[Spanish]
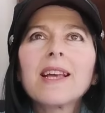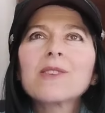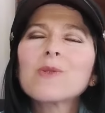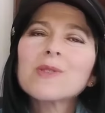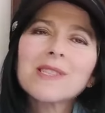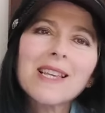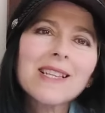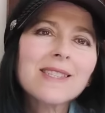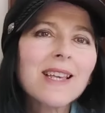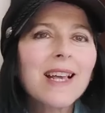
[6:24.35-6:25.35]

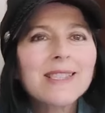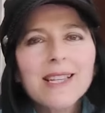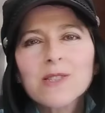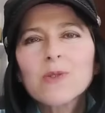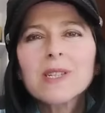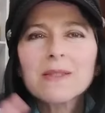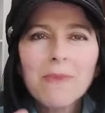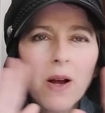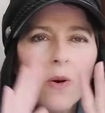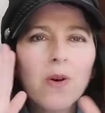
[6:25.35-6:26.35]
Entonces, estas cosas
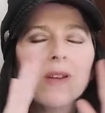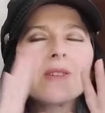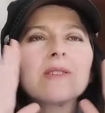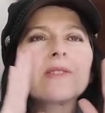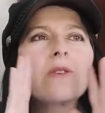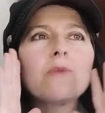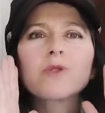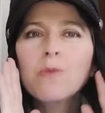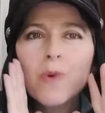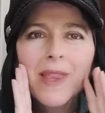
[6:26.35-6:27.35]
mejor, como
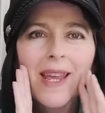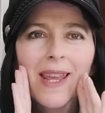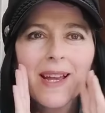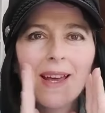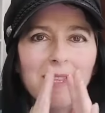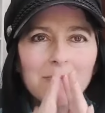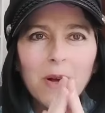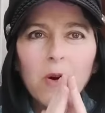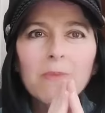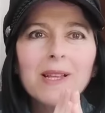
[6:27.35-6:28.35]
son muy delicadas,
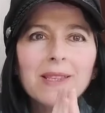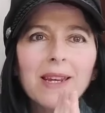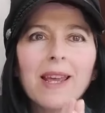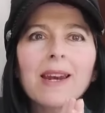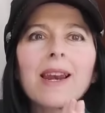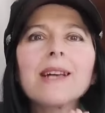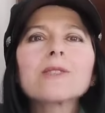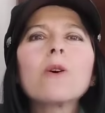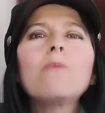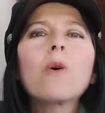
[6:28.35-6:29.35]
mejor
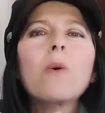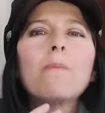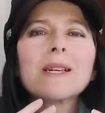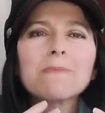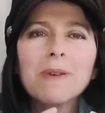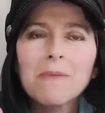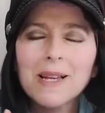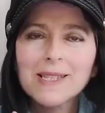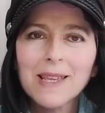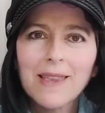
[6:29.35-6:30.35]
mantenerlas como con más
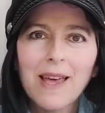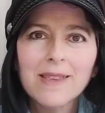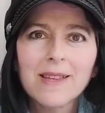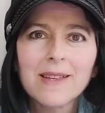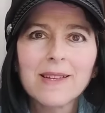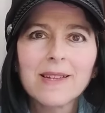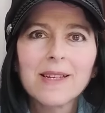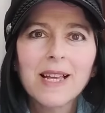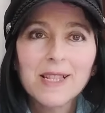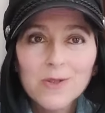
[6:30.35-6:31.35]
privacidad.
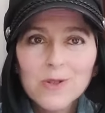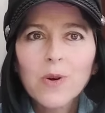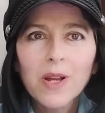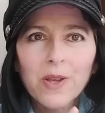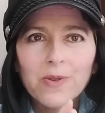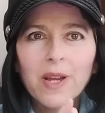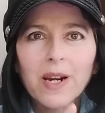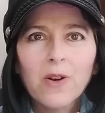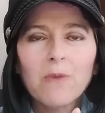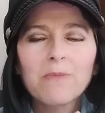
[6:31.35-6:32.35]
Eso es lo que yo te
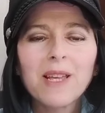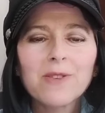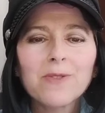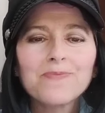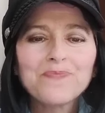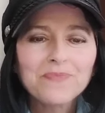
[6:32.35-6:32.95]
recomiendo.